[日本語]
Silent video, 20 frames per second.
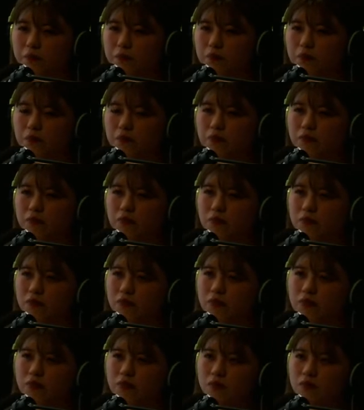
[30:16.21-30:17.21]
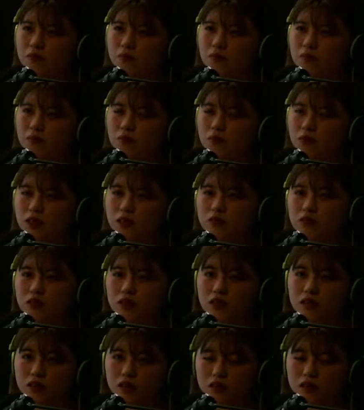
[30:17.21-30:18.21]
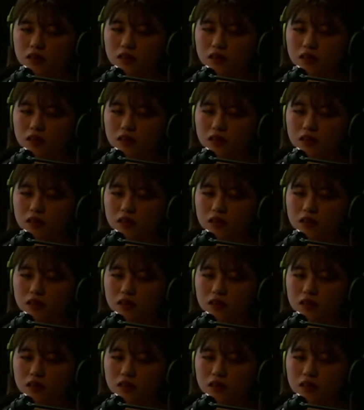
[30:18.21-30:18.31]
うーん、まあそれはね、